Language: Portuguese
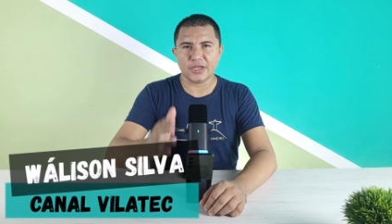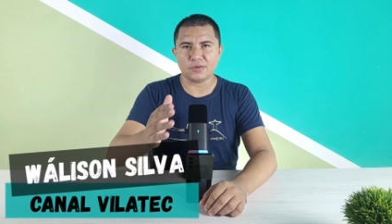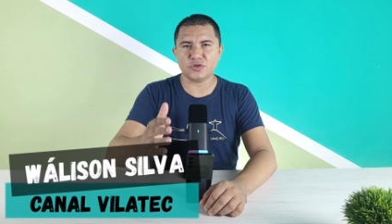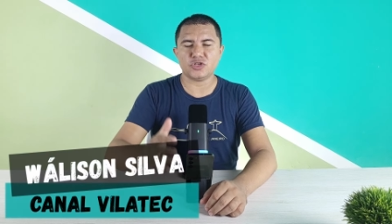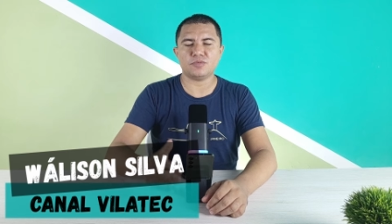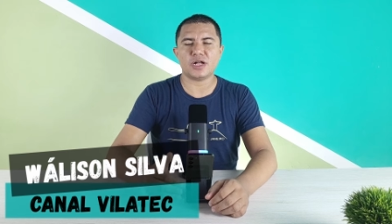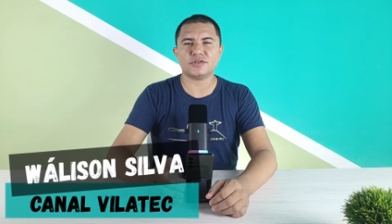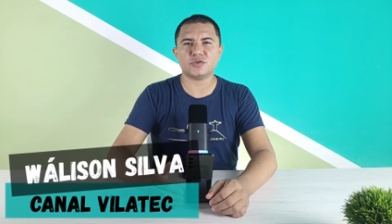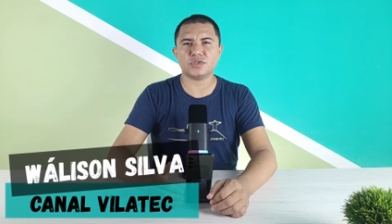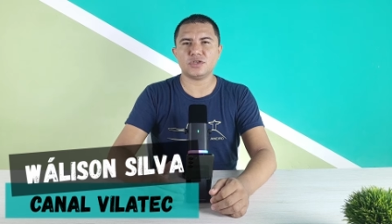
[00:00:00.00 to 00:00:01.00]
Eu me chamo
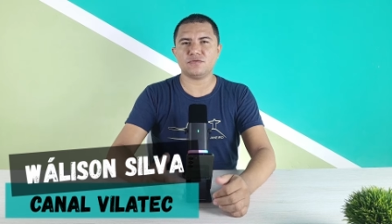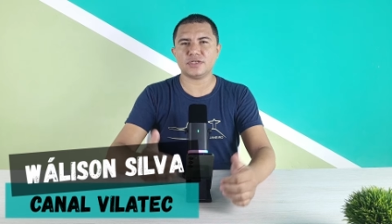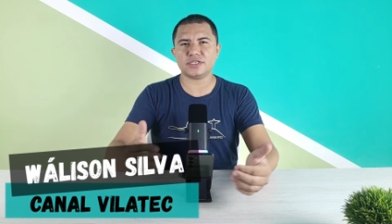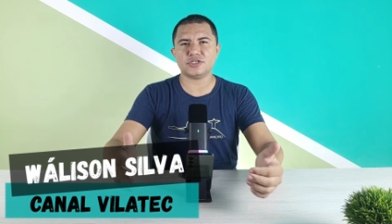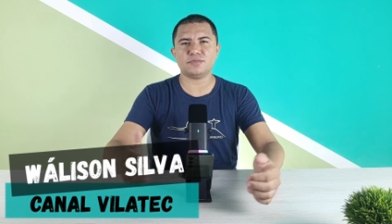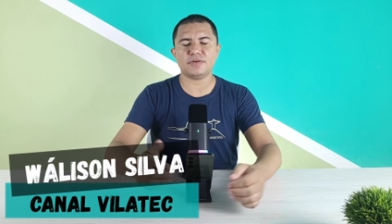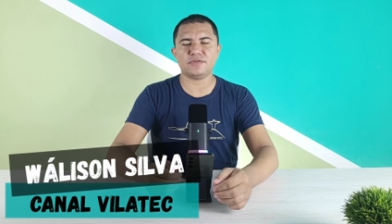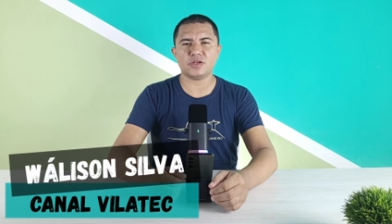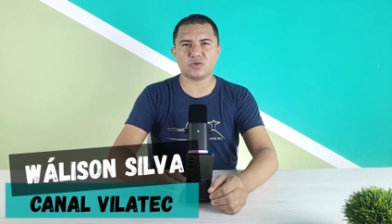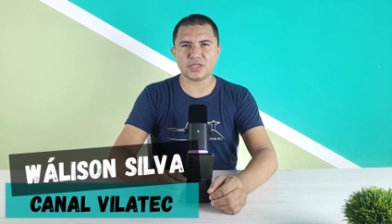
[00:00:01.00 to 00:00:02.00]
Alisson Silva, seja
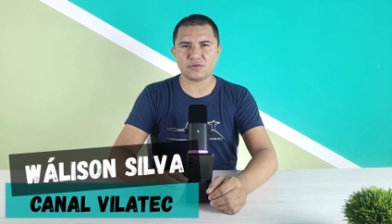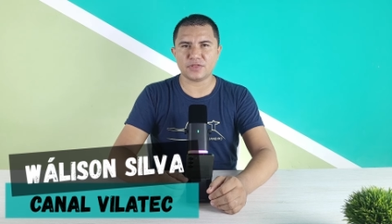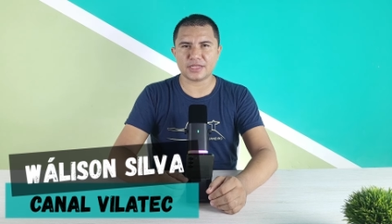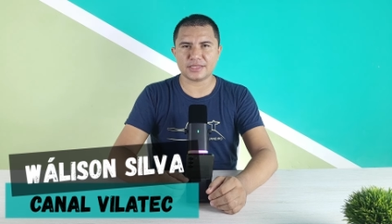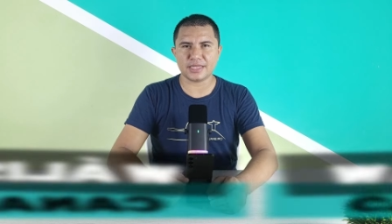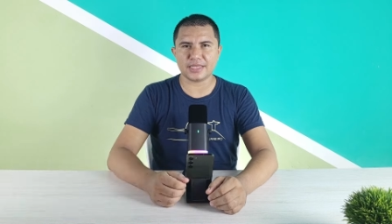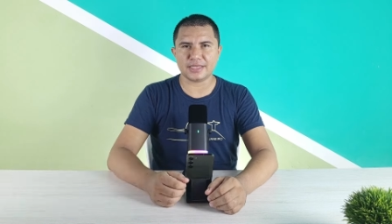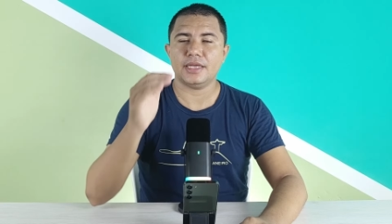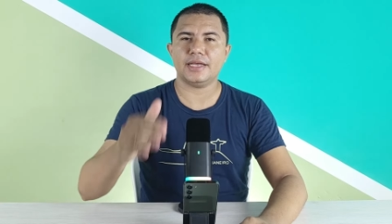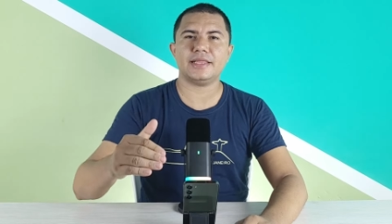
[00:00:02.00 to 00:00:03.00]
bem-vindo ao canal Vilatec.
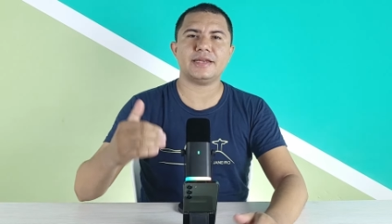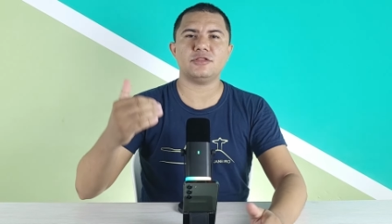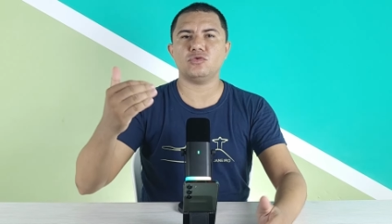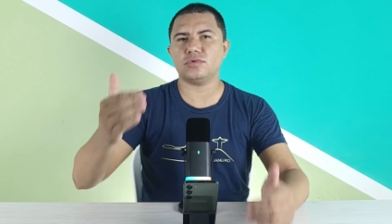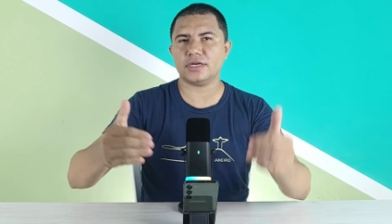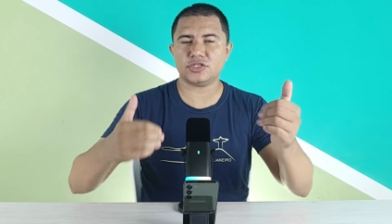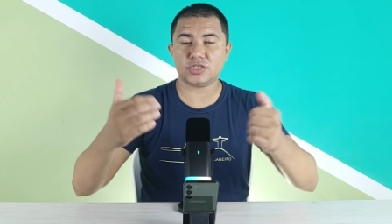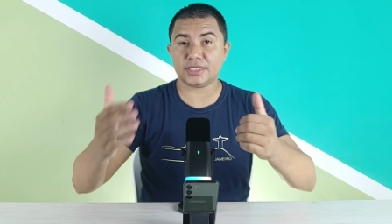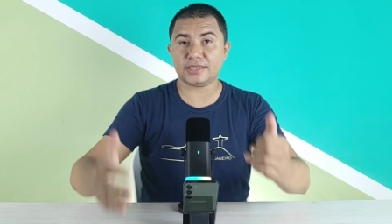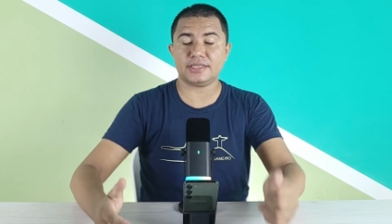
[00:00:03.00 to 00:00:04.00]
E galera,
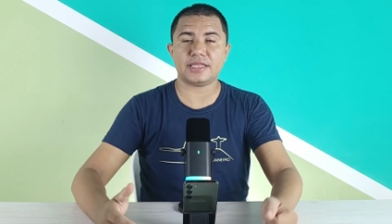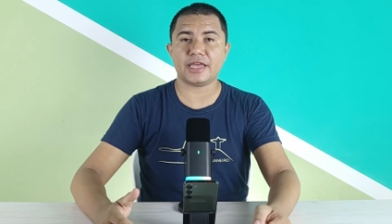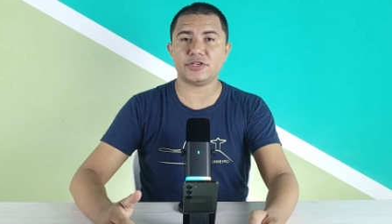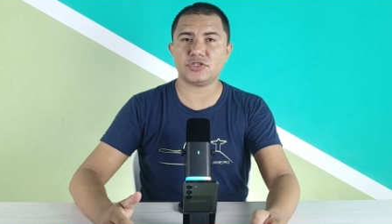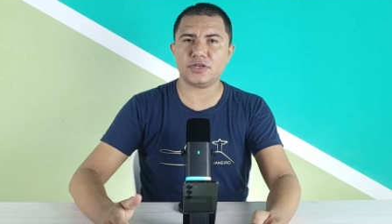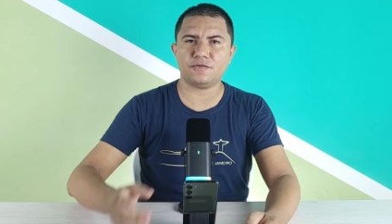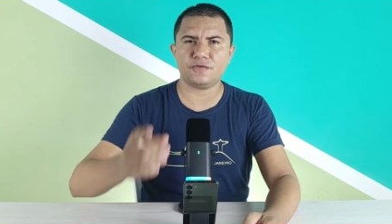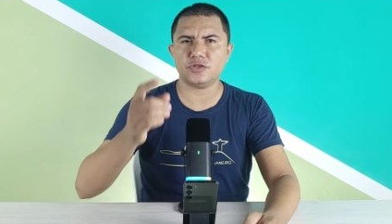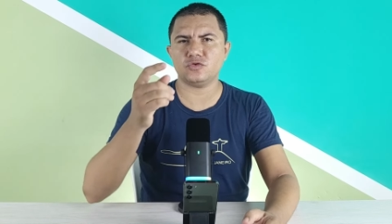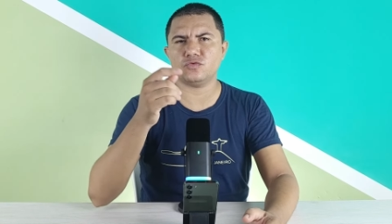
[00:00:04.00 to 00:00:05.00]
durante esse teste eu
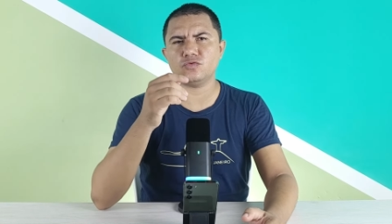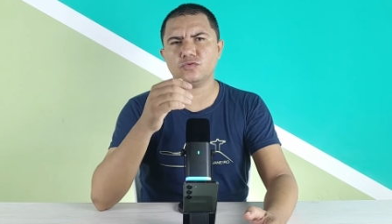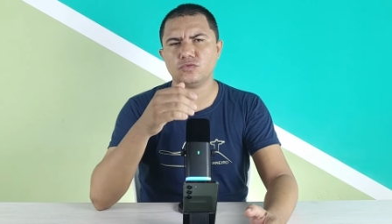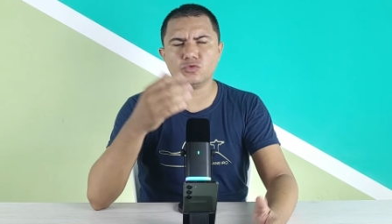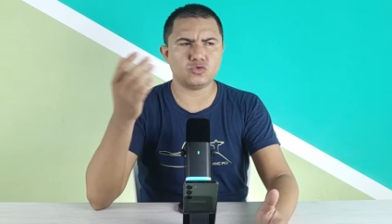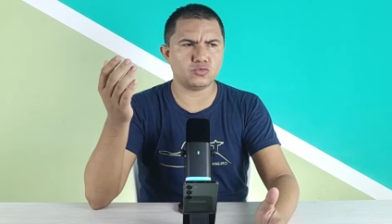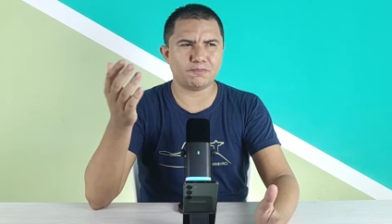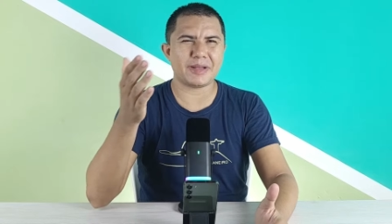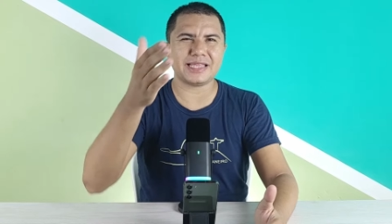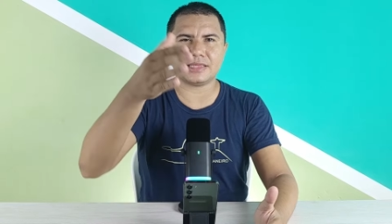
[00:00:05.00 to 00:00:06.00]
fiz o uso
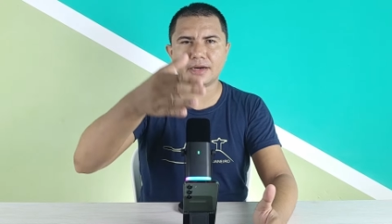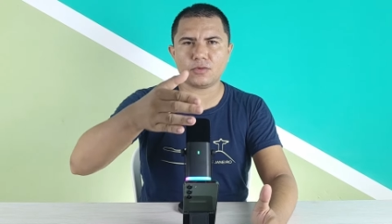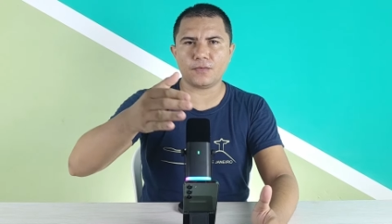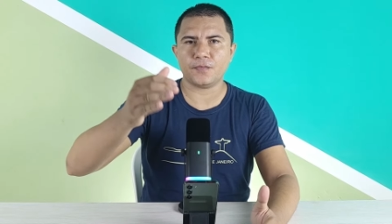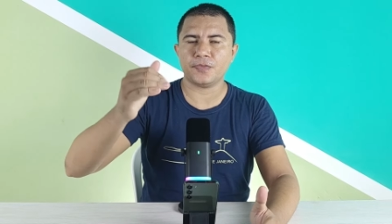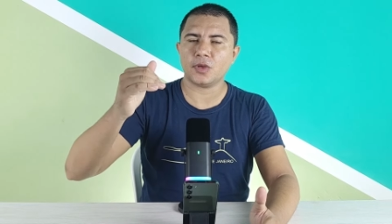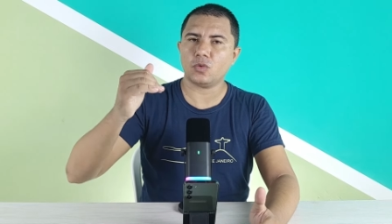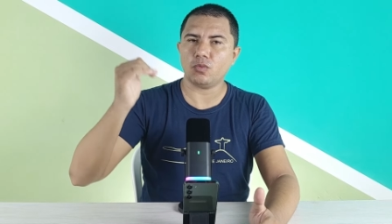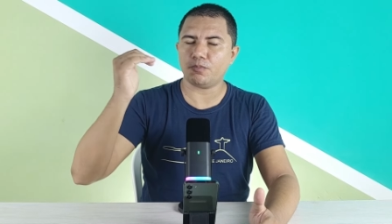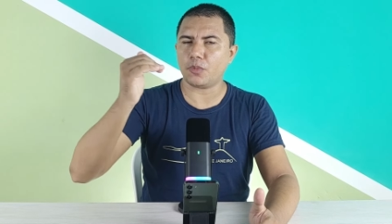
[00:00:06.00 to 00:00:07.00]
padrão
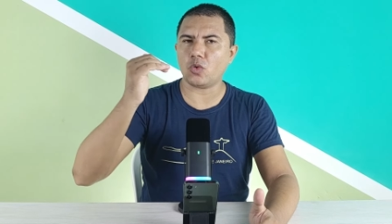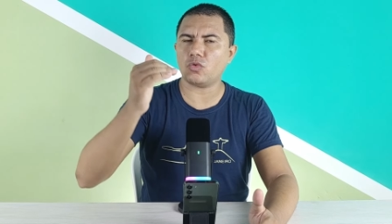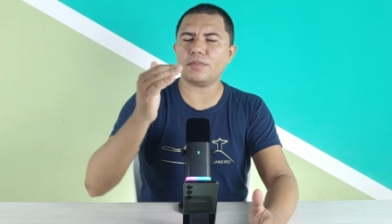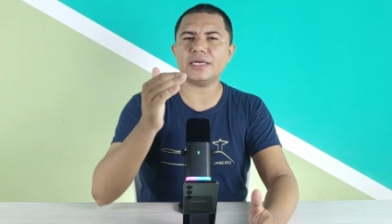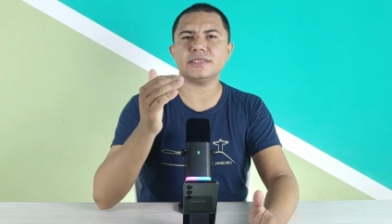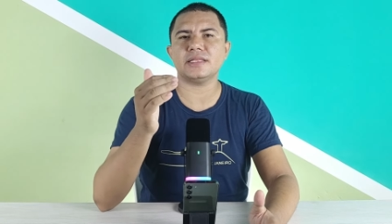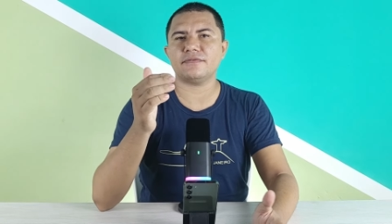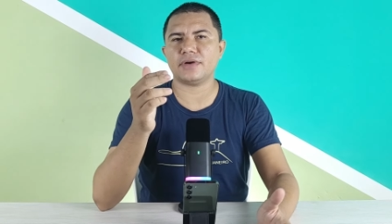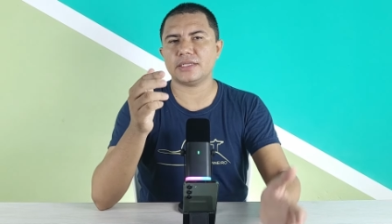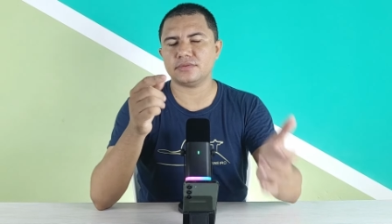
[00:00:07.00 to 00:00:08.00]
um pouco mais elevado,